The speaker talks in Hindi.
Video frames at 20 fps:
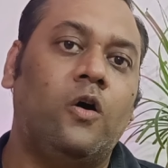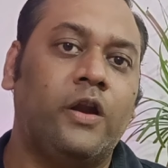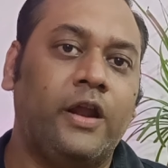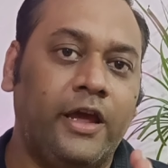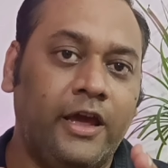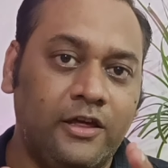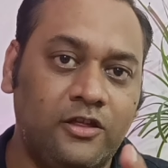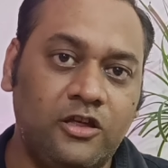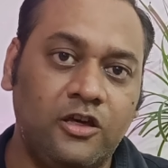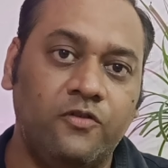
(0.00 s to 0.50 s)

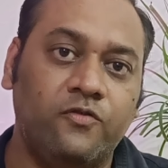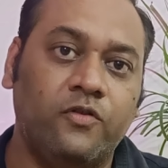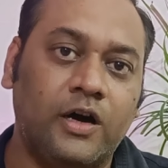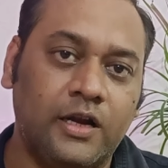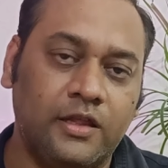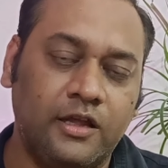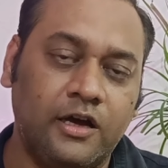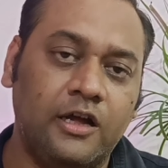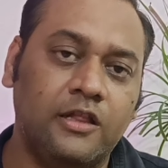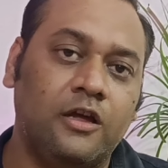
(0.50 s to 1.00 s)
और ऐसी
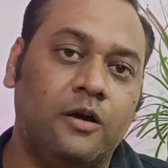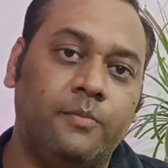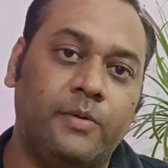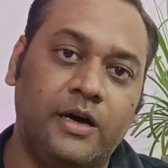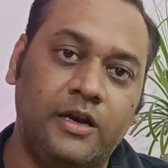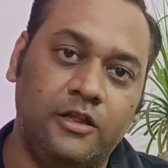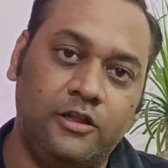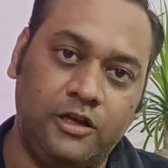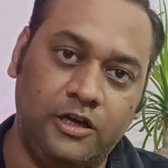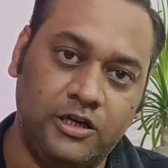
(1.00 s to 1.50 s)
वारदात
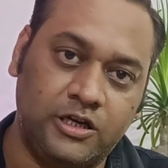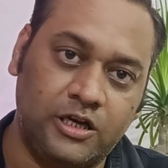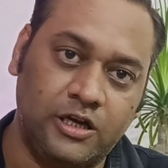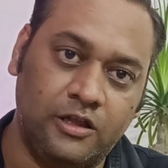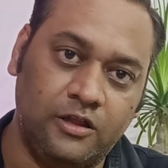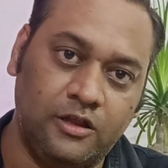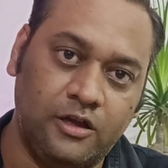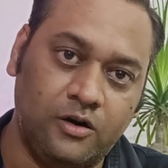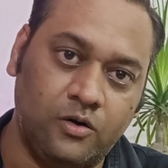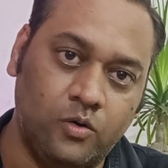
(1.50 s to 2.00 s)
हमारे देश
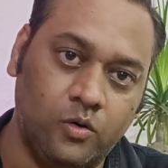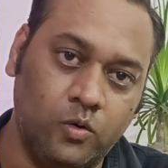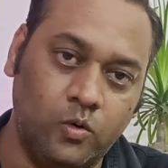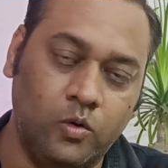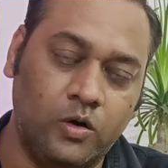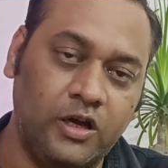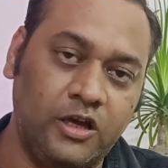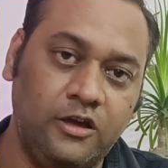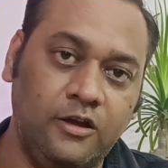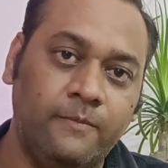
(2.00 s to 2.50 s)
के अंदर
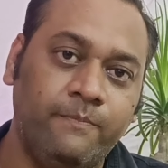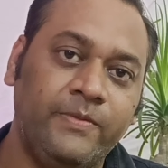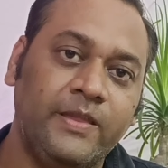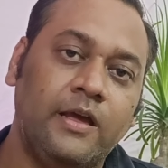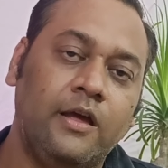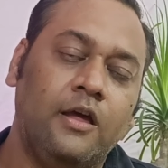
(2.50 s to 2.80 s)
हो गई